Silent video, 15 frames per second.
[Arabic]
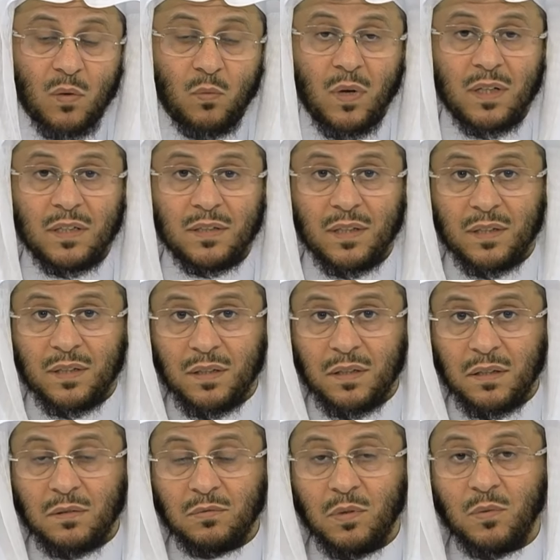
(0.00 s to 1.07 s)

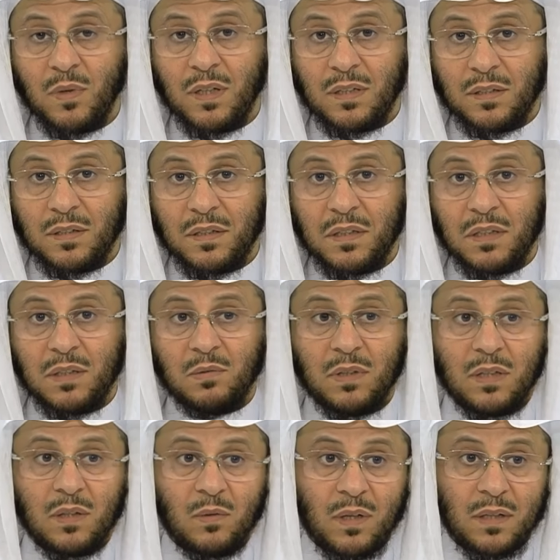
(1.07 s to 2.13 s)
والدته ووالده
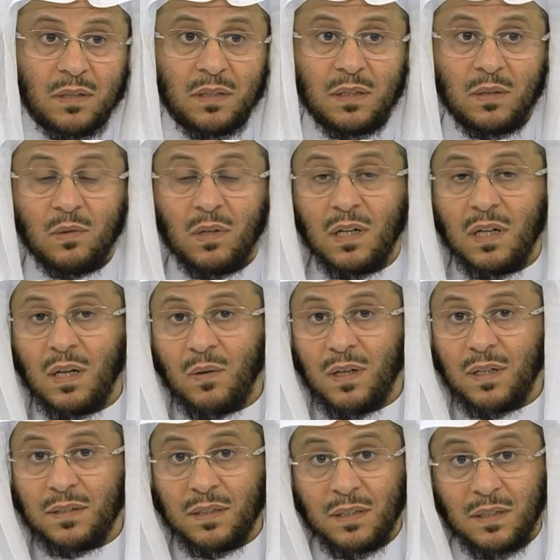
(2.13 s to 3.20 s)
وإخوانه
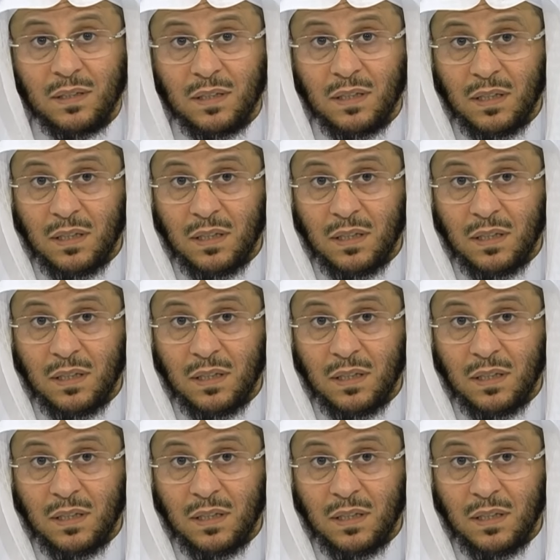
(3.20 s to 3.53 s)
وأخواته